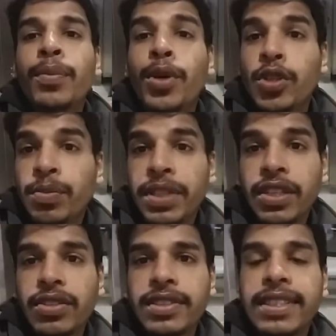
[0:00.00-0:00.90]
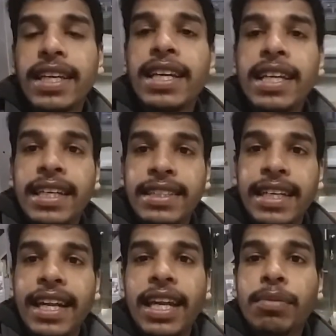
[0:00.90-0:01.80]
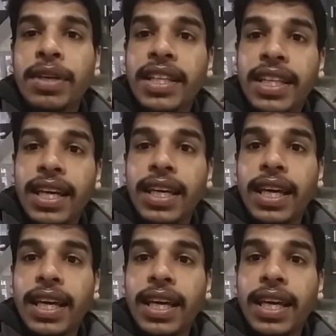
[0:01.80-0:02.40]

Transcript: প্রথমটি হচ্ছে যারা লিবিয়াতে